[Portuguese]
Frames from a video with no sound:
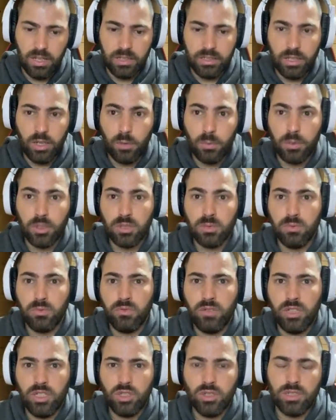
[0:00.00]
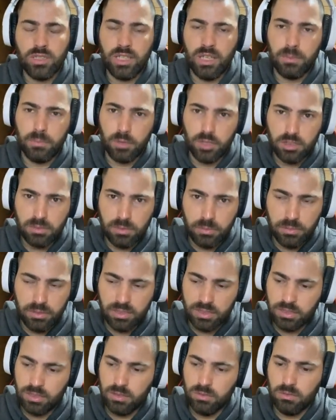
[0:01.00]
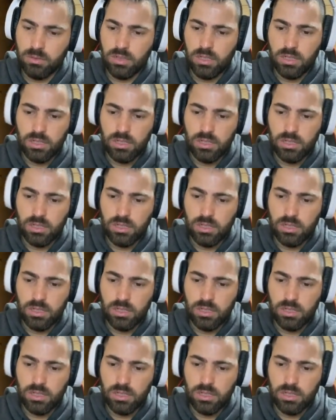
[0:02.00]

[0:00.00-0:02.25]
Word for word: Até o próximo vídeo, até a próxima missão.